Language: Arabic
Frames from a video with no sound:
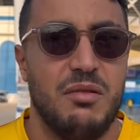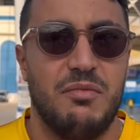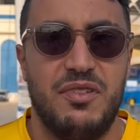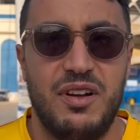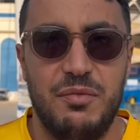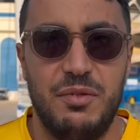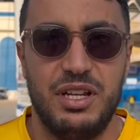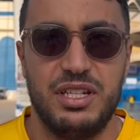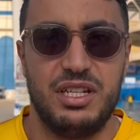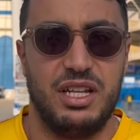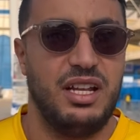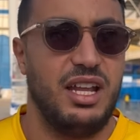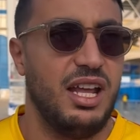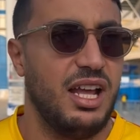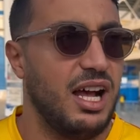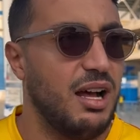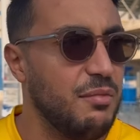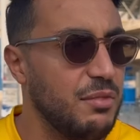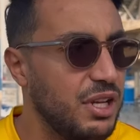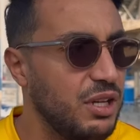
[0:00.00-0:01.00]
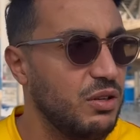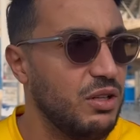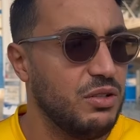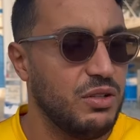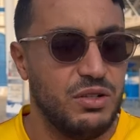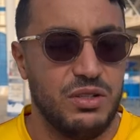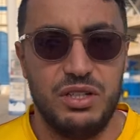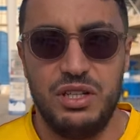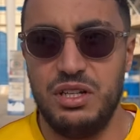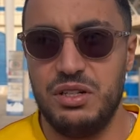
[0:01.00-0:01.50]
فماش لا عملناه
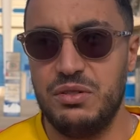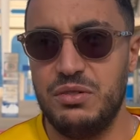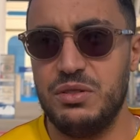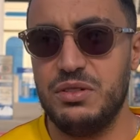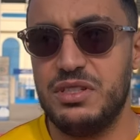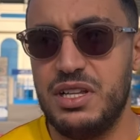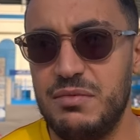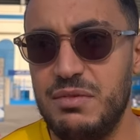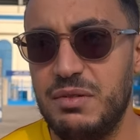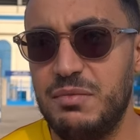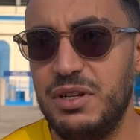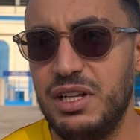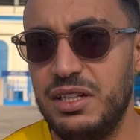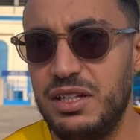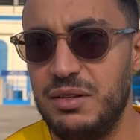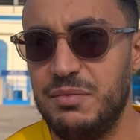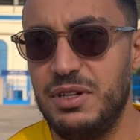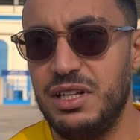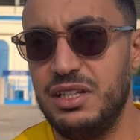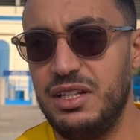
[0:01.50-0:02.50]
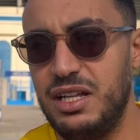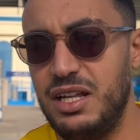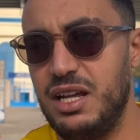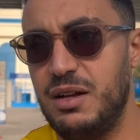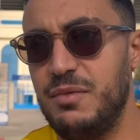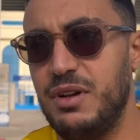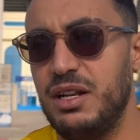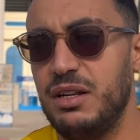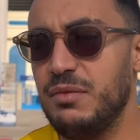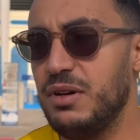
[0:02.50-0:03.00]
لرودريجو تسبب بالكدا بالكدا
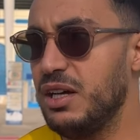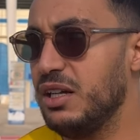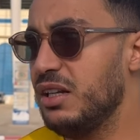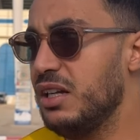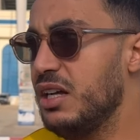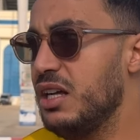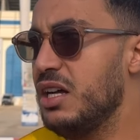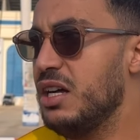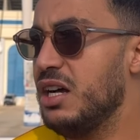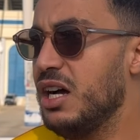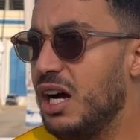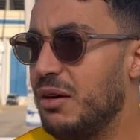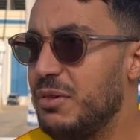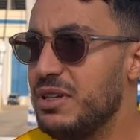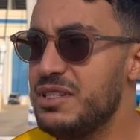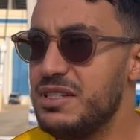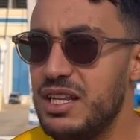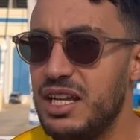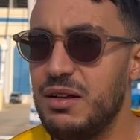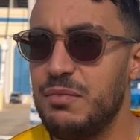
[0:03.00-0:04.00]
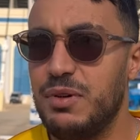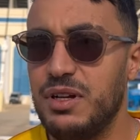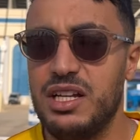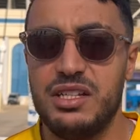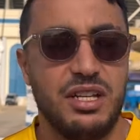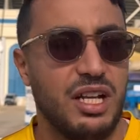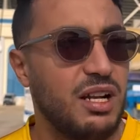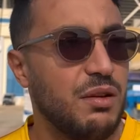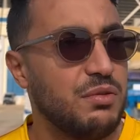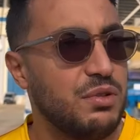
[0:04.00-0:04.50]
عمل معنا اما سنين ان
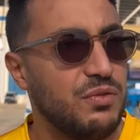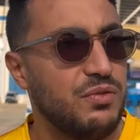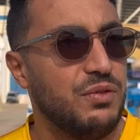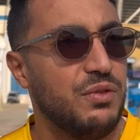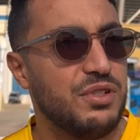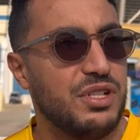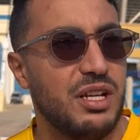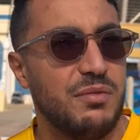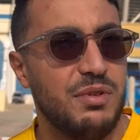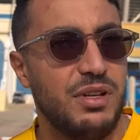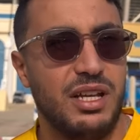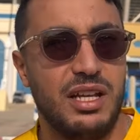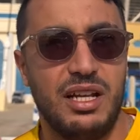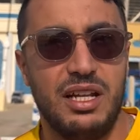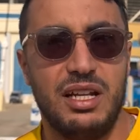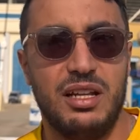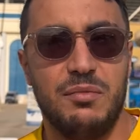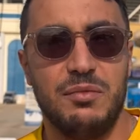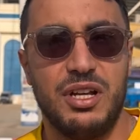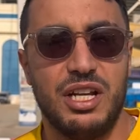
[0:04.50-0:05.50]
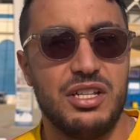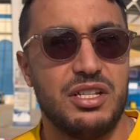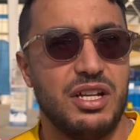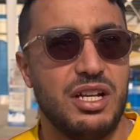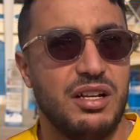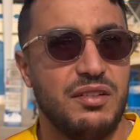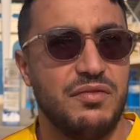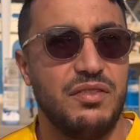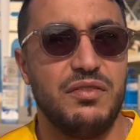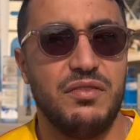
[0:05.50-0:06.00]
شاء الله بشوفوا وجه
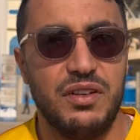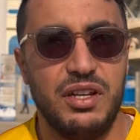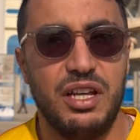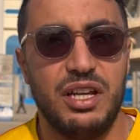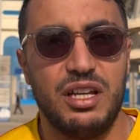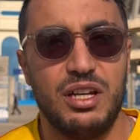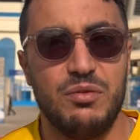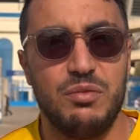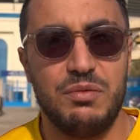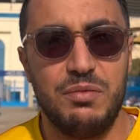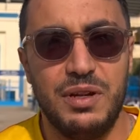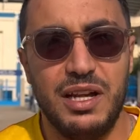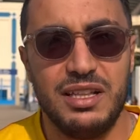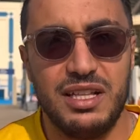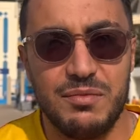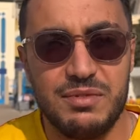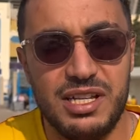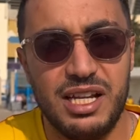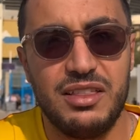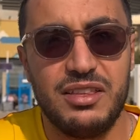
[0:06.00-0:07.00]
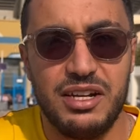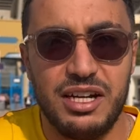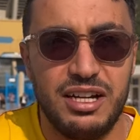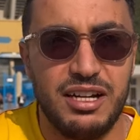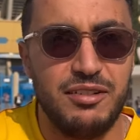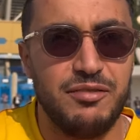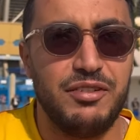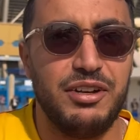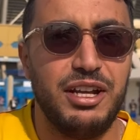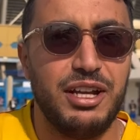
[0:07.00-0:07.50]
المكشخه في افريقيا وبطبيعتنا مسيطرين
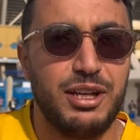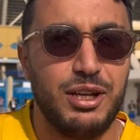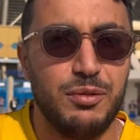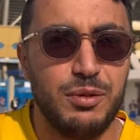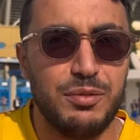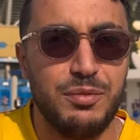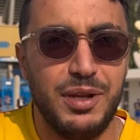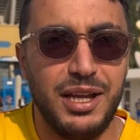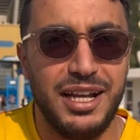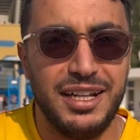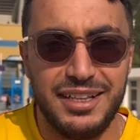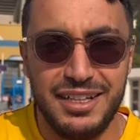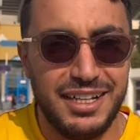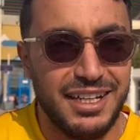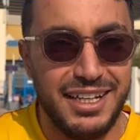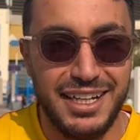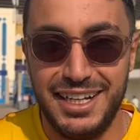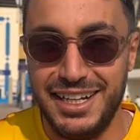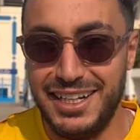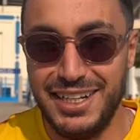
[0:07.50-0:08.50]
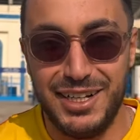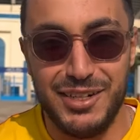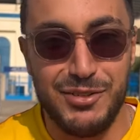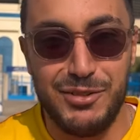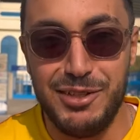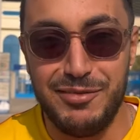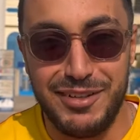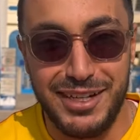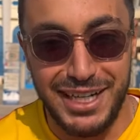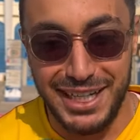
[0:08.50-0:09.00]
على افريقيا وبطبيعتنا
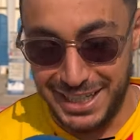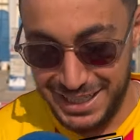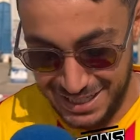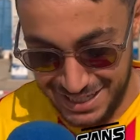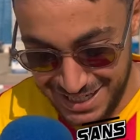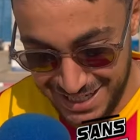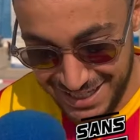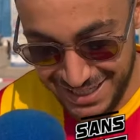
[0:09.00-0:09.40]
غول افريقيا